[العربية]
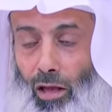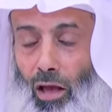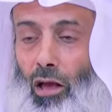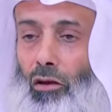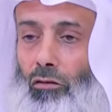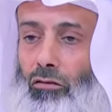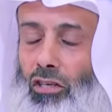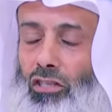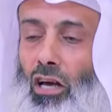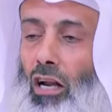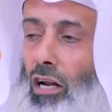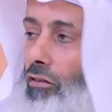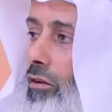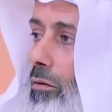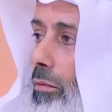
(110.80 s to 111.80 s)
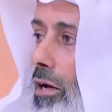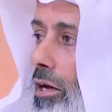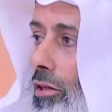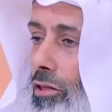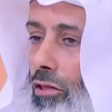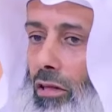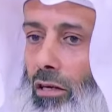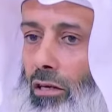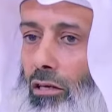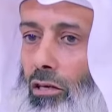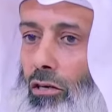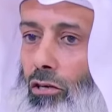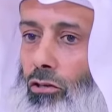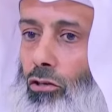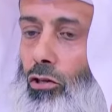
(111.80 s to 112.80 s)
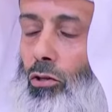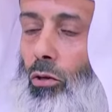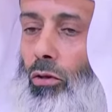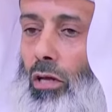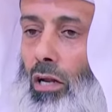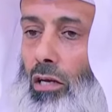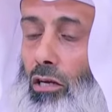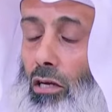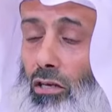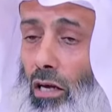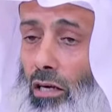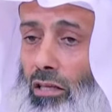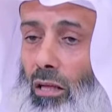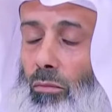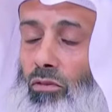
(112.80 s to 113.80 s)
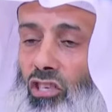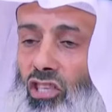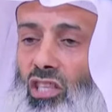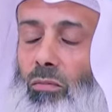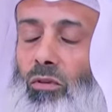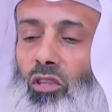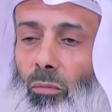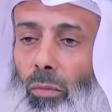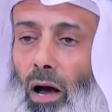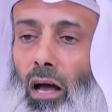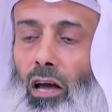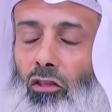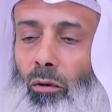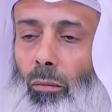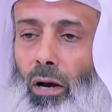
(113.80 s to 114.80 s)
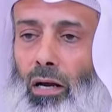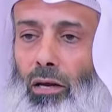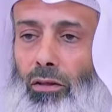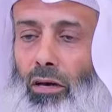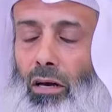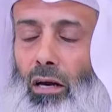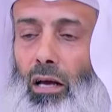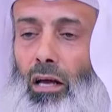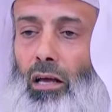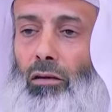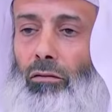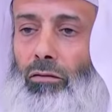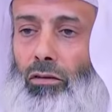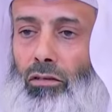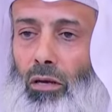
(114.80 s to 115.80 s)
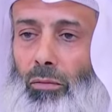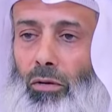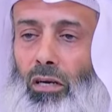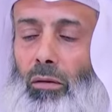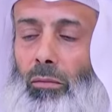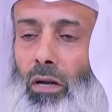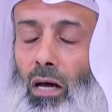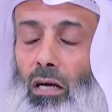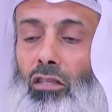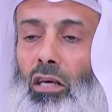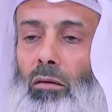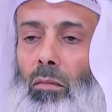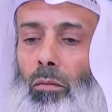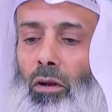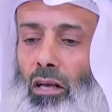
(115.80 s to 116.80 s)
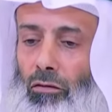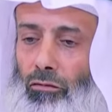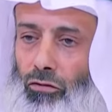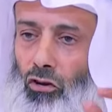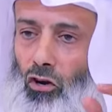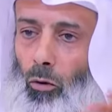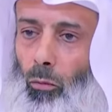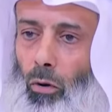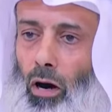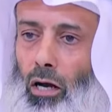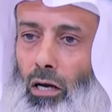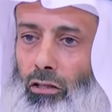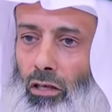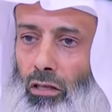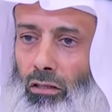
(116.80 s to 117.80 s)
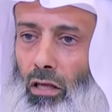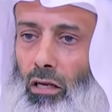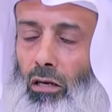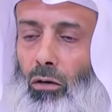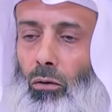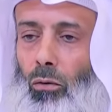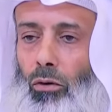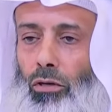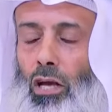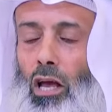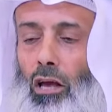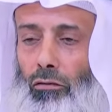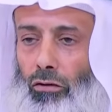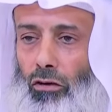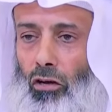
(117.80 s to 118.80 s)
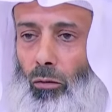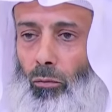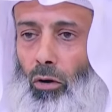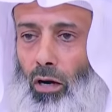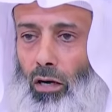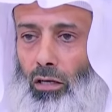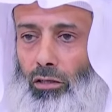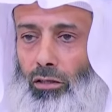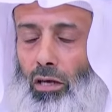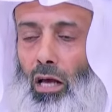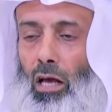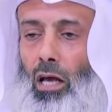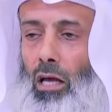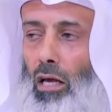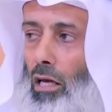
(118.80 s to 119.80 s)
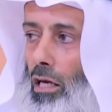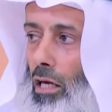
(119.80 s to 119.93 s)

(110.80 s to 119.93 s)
فشارك في البحث 36 آه، اكثر من 600 باحث وباحثه في جميع مناطق المملكه في يوم واحد ينطلقون في يوم واحد سعوديين؟